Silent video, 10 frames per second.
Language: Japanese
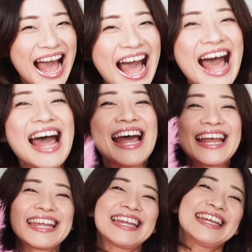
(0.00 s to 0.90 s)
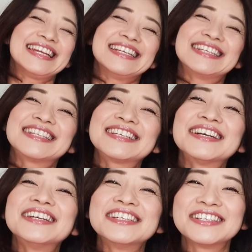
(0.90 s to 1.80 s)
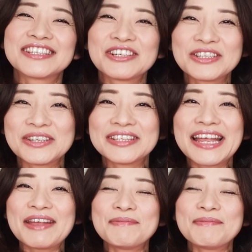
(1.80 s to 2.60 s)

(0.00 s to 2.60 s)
はいということで